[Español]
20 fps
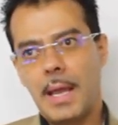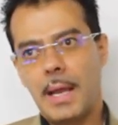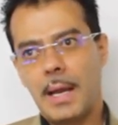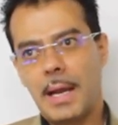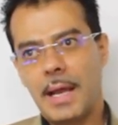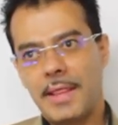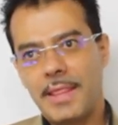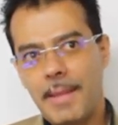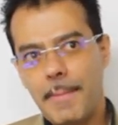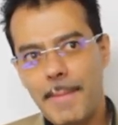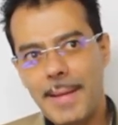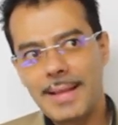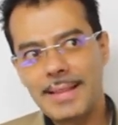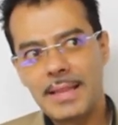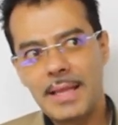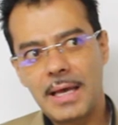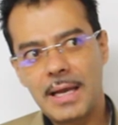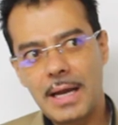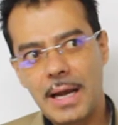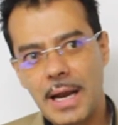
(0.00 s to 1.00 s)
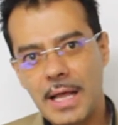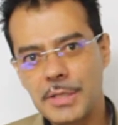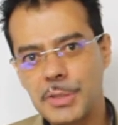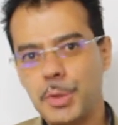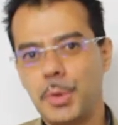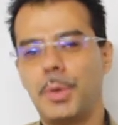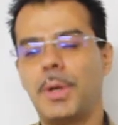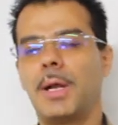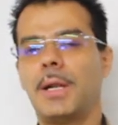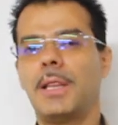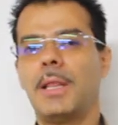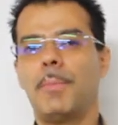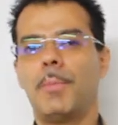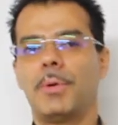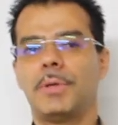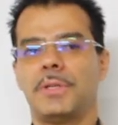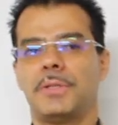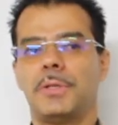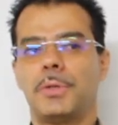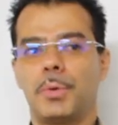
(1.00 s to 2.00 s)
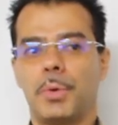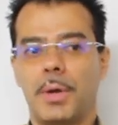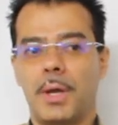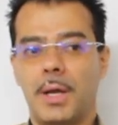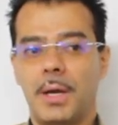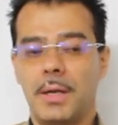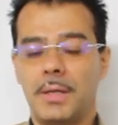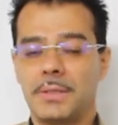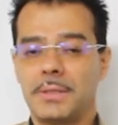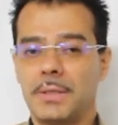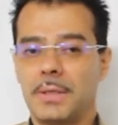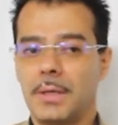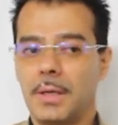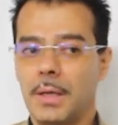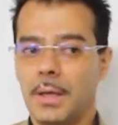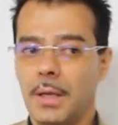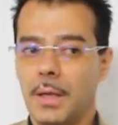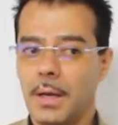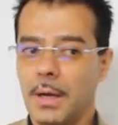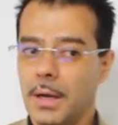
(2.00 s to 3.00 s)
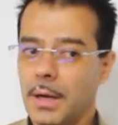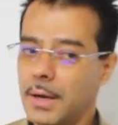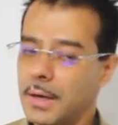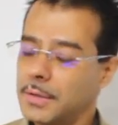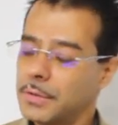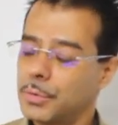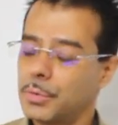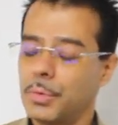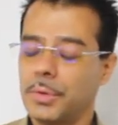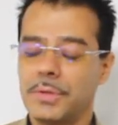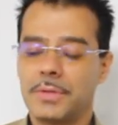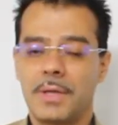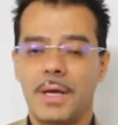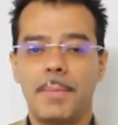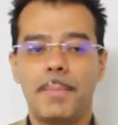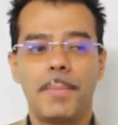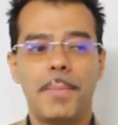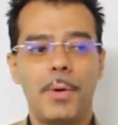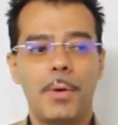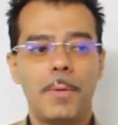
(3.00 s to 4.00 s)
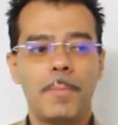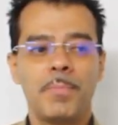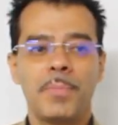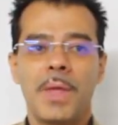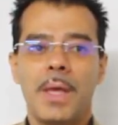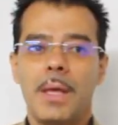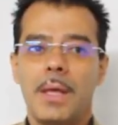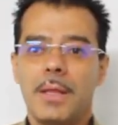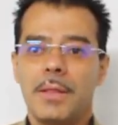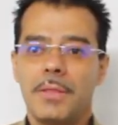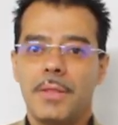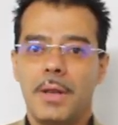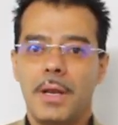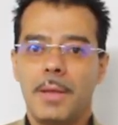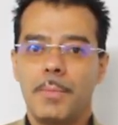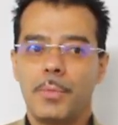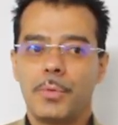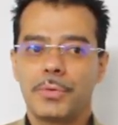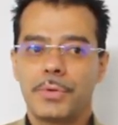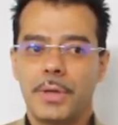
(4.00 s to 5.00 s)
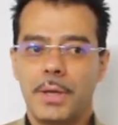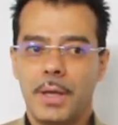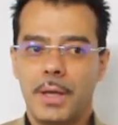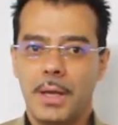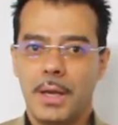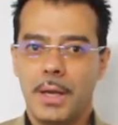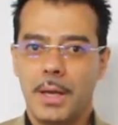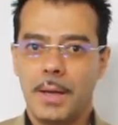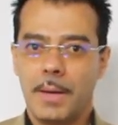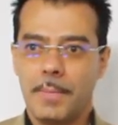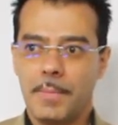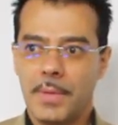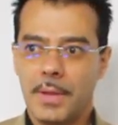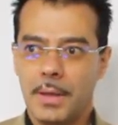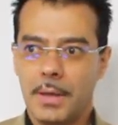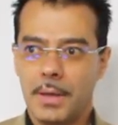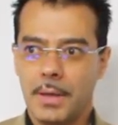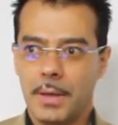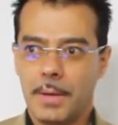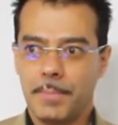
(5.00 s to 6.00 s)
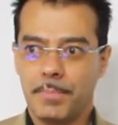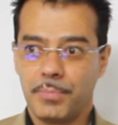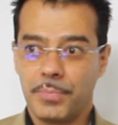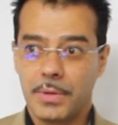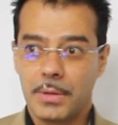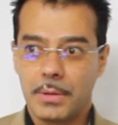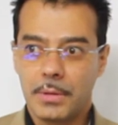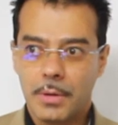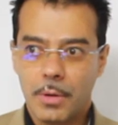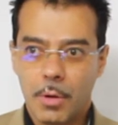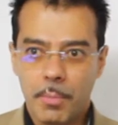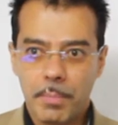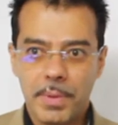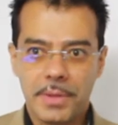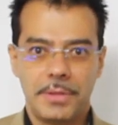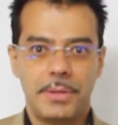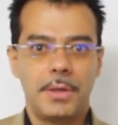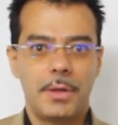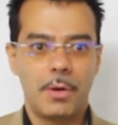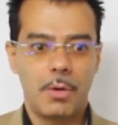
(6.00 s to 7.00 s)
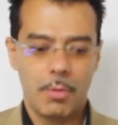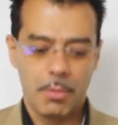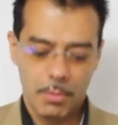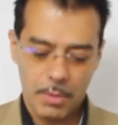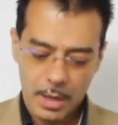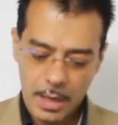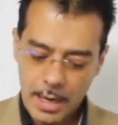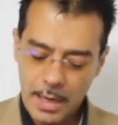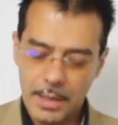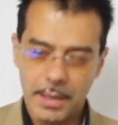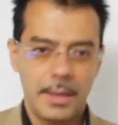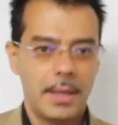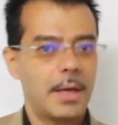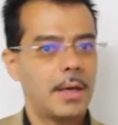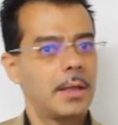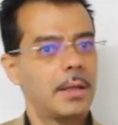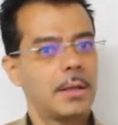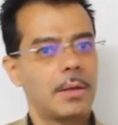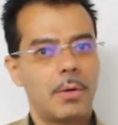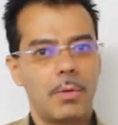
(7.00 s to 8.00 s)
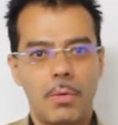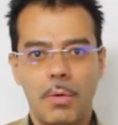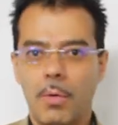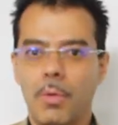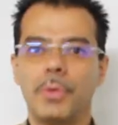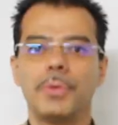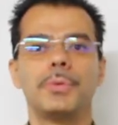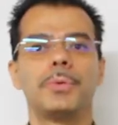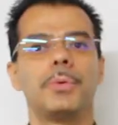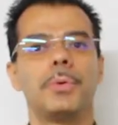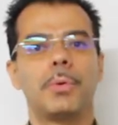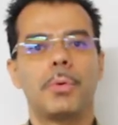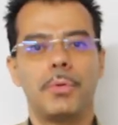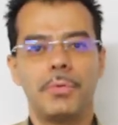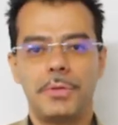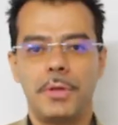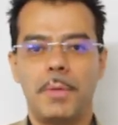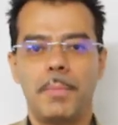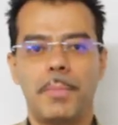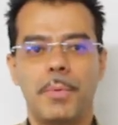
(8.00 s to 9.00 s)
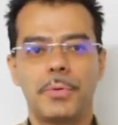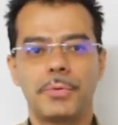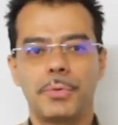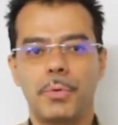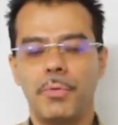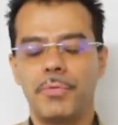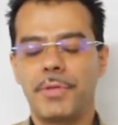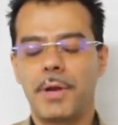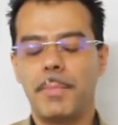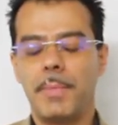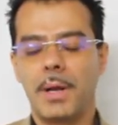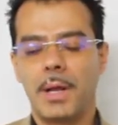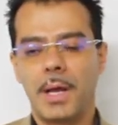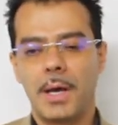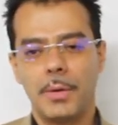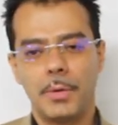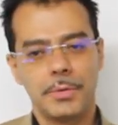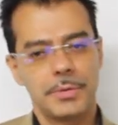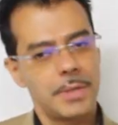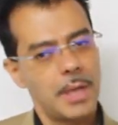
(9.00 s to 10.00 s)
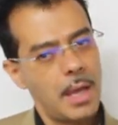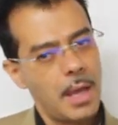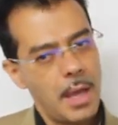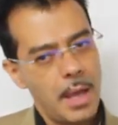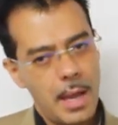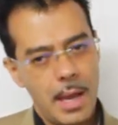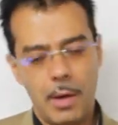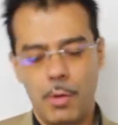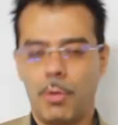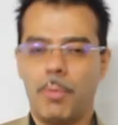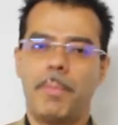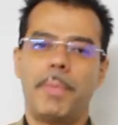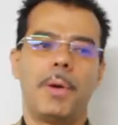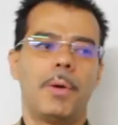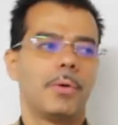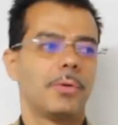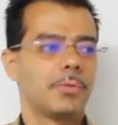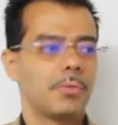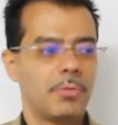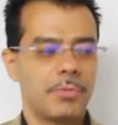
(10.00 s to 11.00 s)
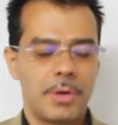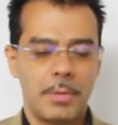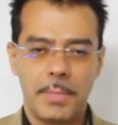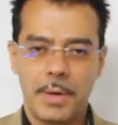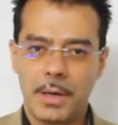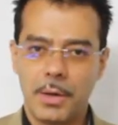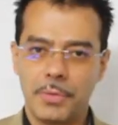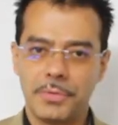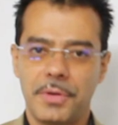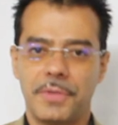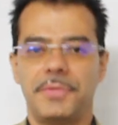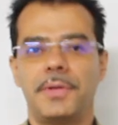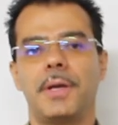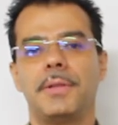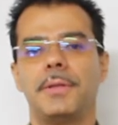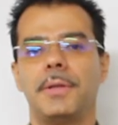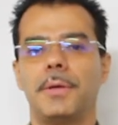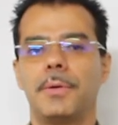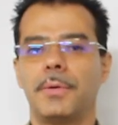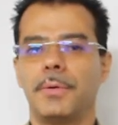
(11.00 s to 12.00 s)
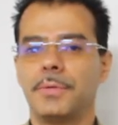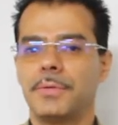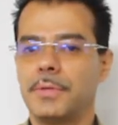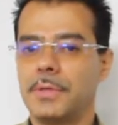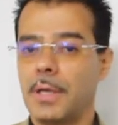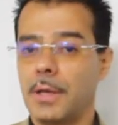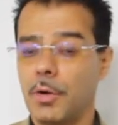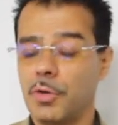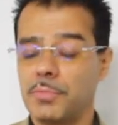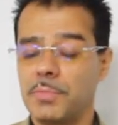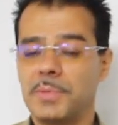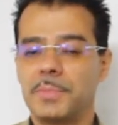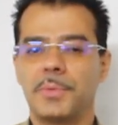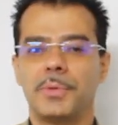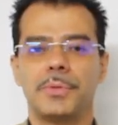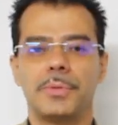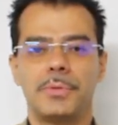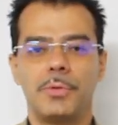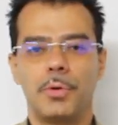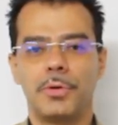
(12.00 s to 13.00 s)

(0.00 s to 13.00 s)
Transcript: la demanda nacional de moldes y troqueles. El reto es amplio, tenemos que eh, competir con calidad, con costo y con tiempos contra mercados europeos, contra mercados asiáticos y los mismos